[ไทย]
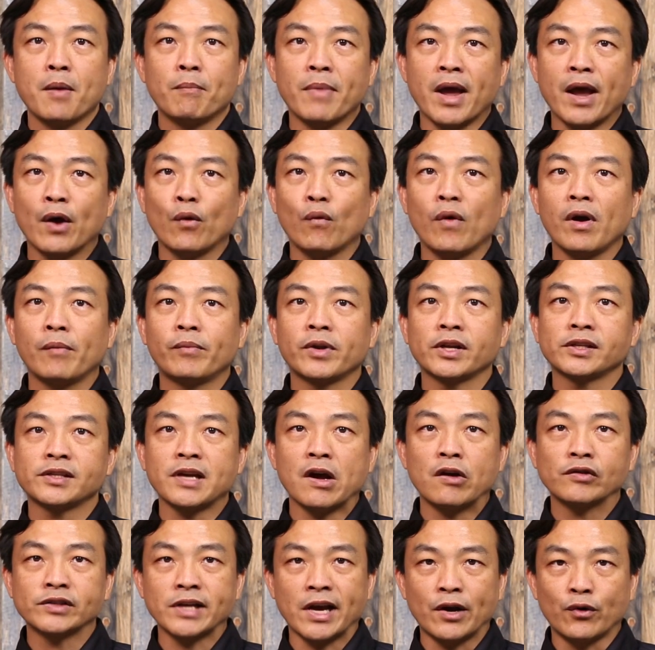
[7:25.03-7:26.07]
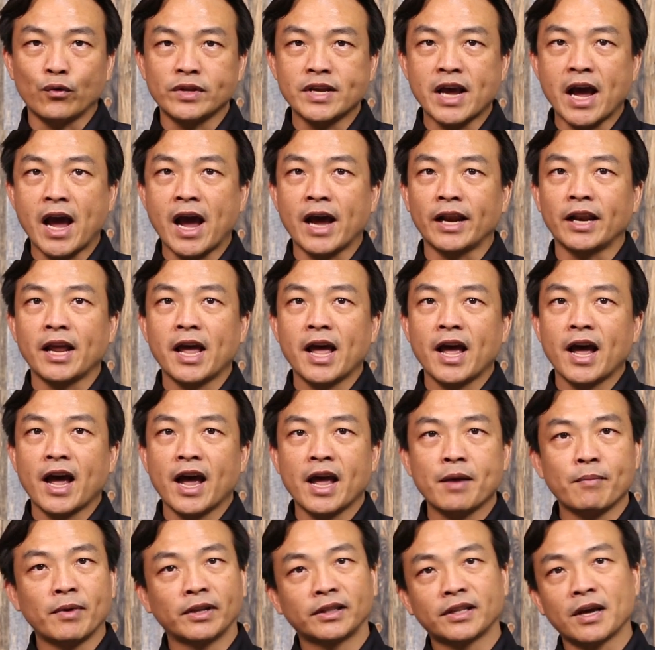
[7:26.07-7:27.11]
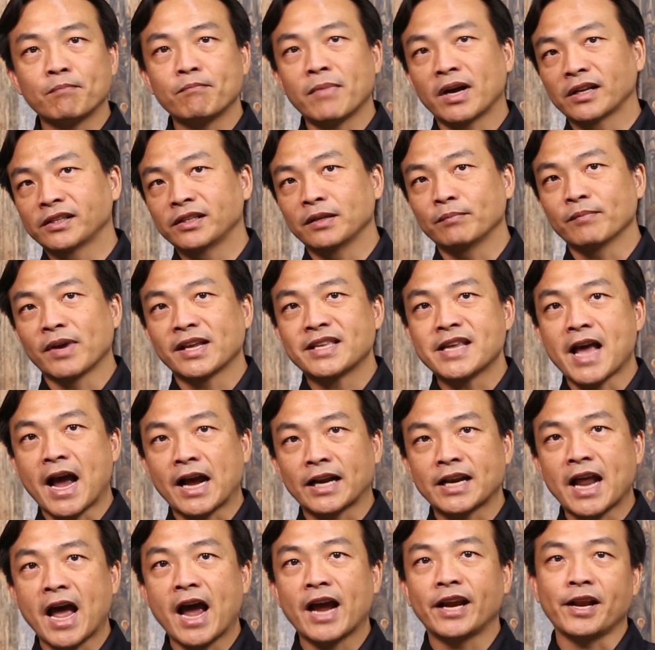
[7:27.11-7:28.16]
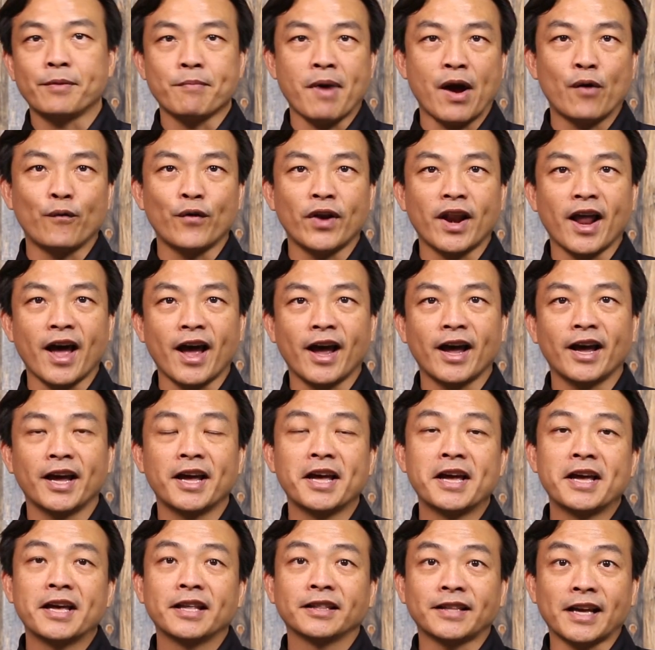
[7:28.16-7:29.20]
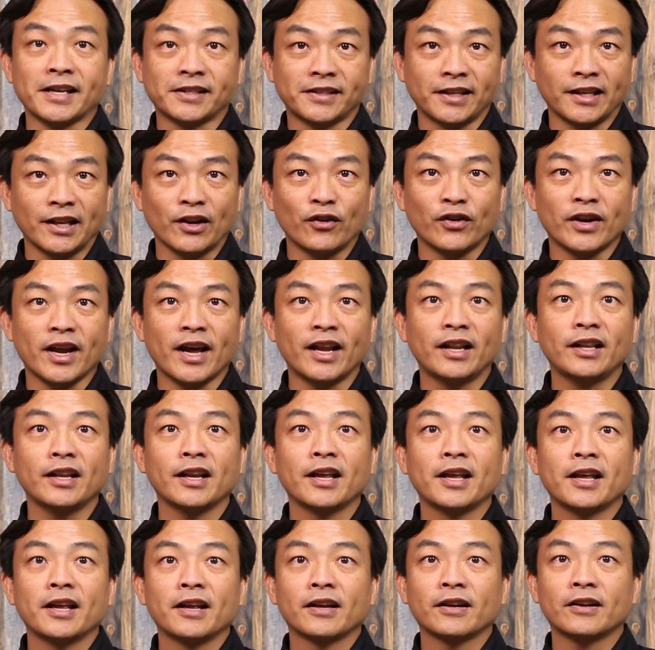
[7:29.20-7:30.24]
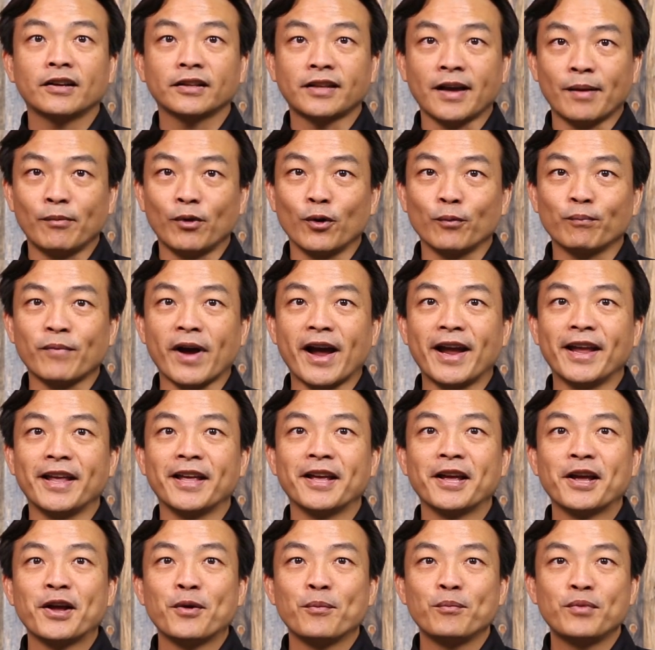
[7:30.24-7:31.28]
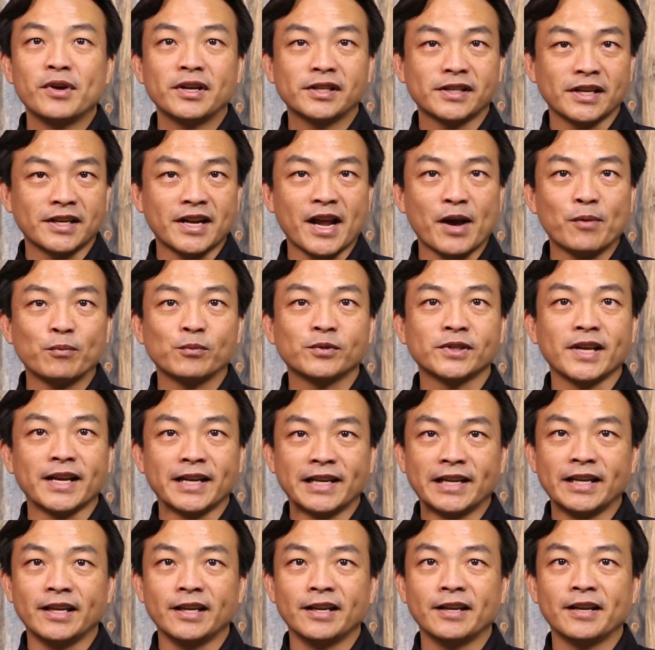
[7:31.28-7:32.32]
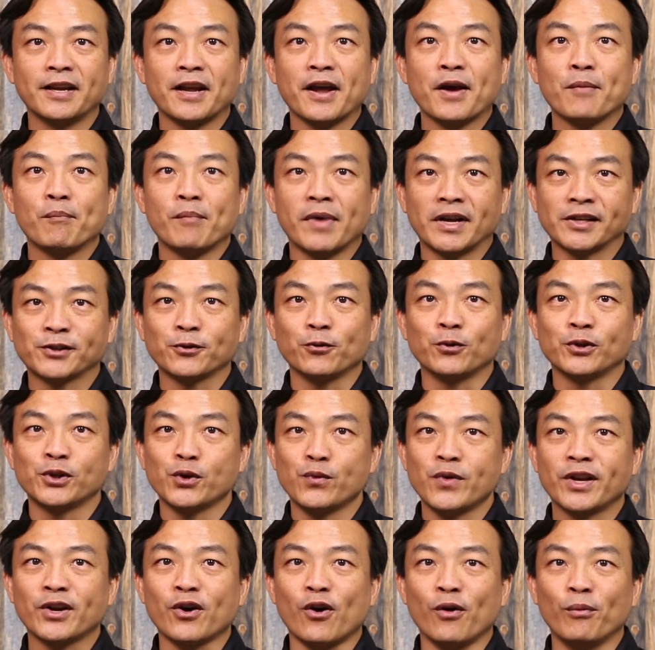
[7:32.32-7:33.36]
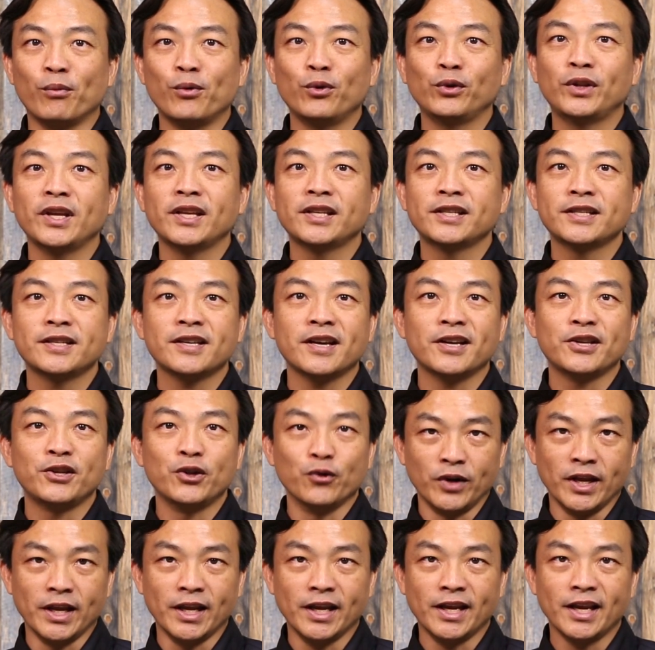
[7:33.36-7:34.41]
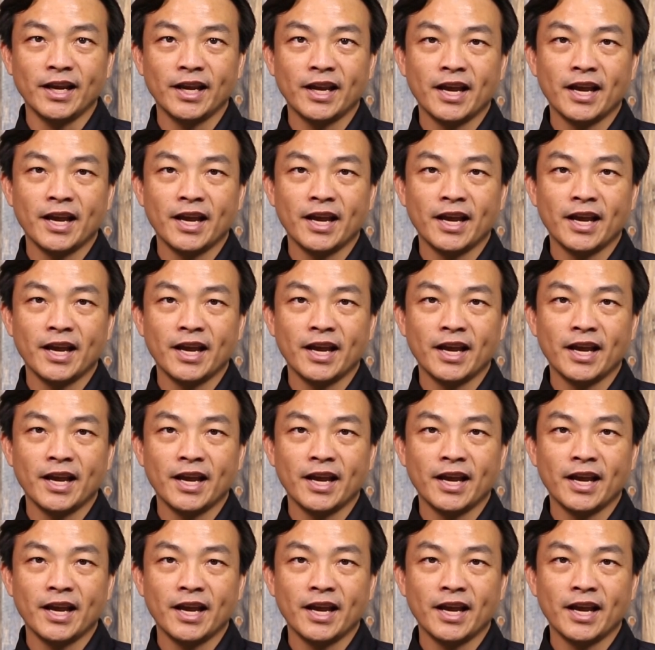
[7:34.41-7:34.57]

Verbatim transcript: แม้ว่าพระเจ้าจะอนุญาตให้มันทำบางสิ่งบางอย่างได้ในบางเวลาแต่สิ่งเหล่านั้นก็ทำลงไปเพื่อจะนำสิ่งดีมาสู่ชีวิตของผู้ที่เชื่ออยู่ดี